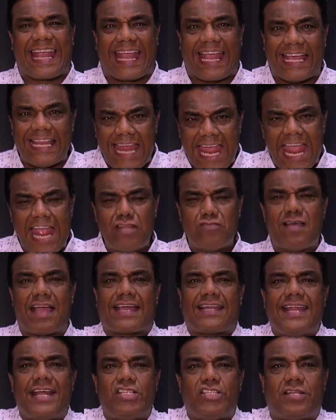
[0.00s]
crendo,
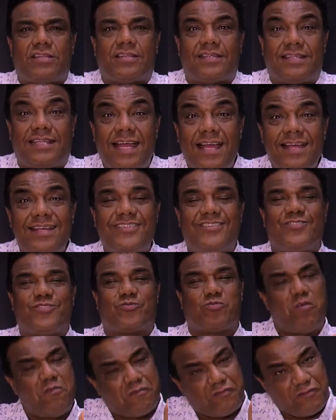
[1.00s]
acreditando,
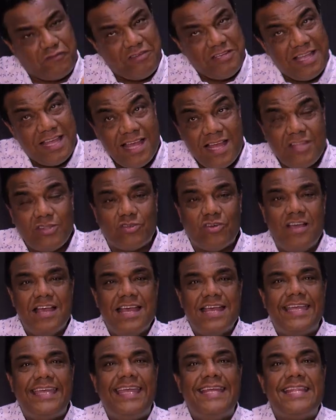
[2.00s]
confiando
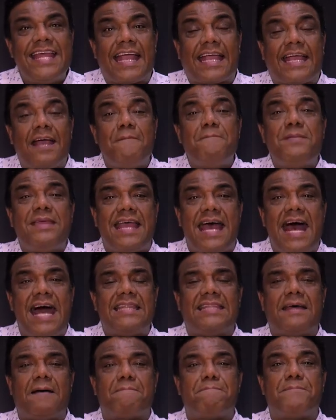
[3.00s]
e na
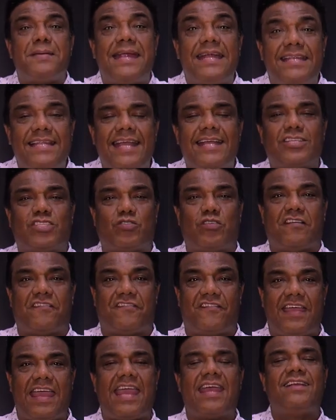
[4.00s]
caminhada perder a sua
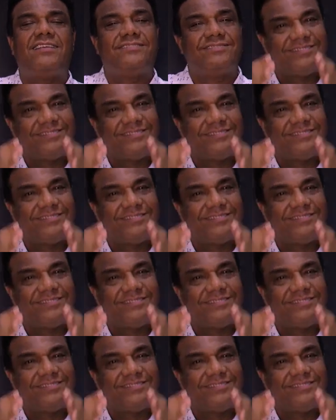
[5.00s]
fé?